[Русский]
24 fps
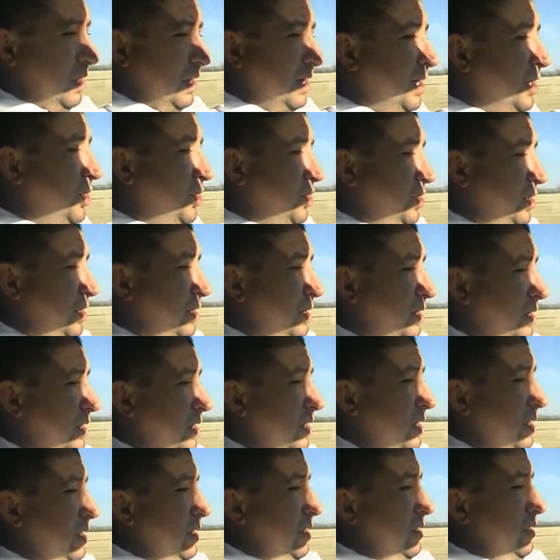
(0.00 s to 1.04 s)
отличные.
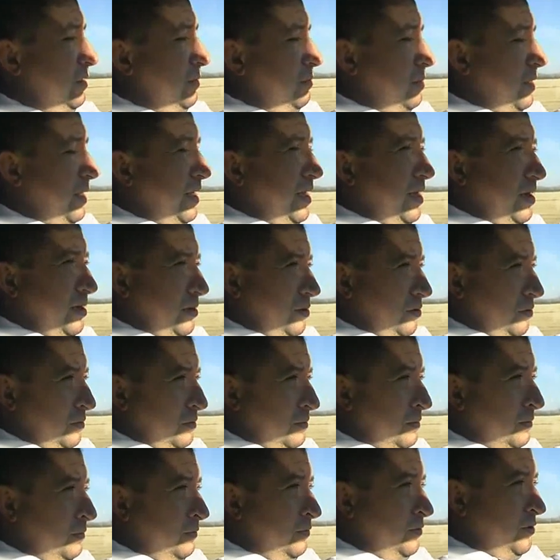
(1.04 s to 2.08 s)
Проехал он
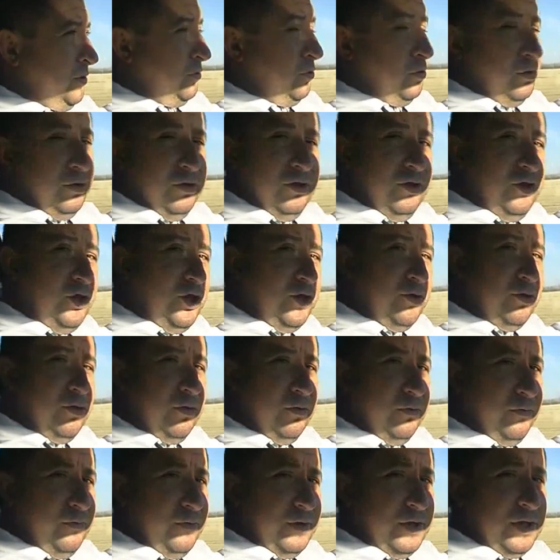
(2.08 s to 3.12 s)
всего ничего,
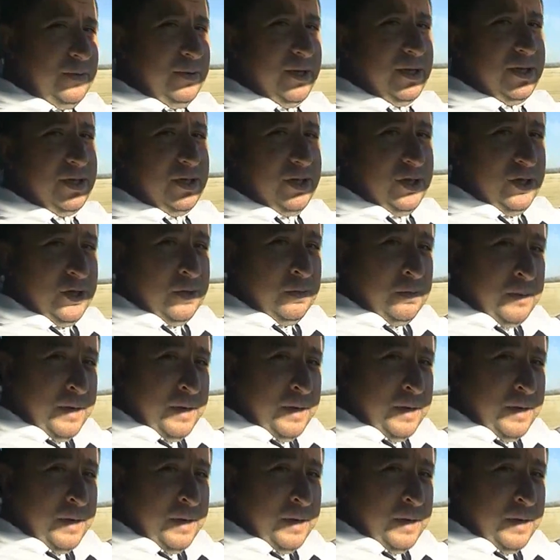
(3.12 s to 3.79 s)
18 тысяч